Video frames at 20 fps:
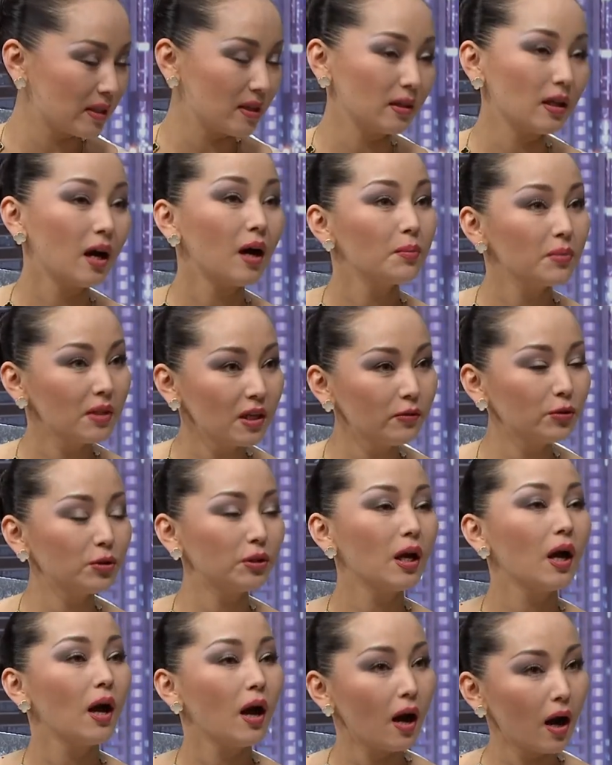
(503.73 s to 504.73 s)
медицине. Да. А, Один мне вот,
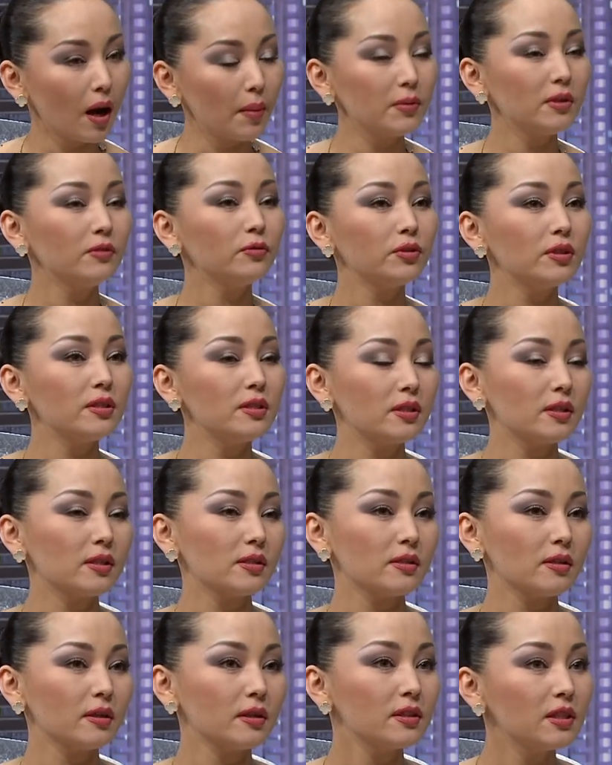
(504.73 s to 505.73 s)
примеров, а да. мне вот
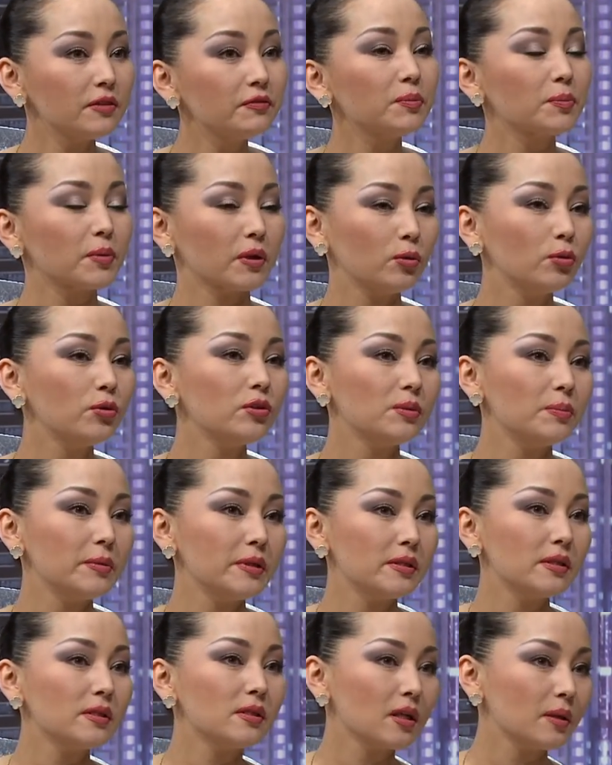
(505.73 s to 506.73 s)
интересно, где вы проходите
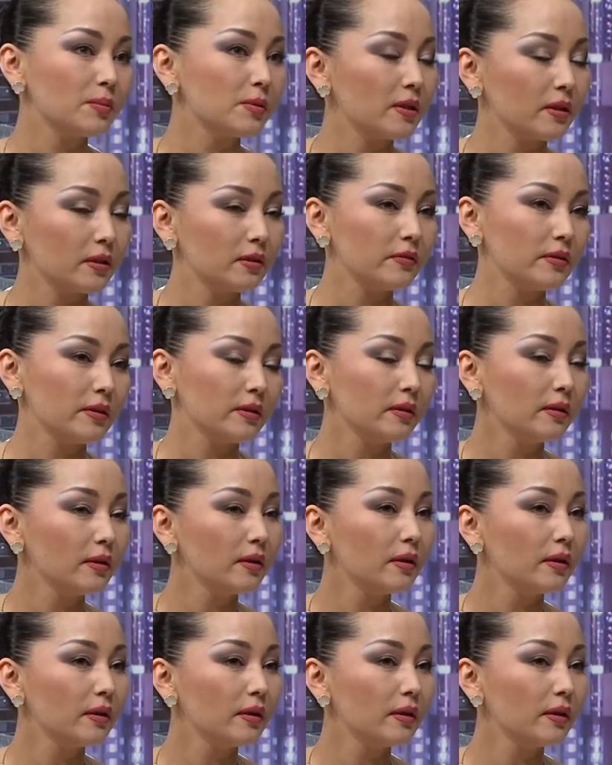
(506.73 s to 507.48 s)
медицинское обследование?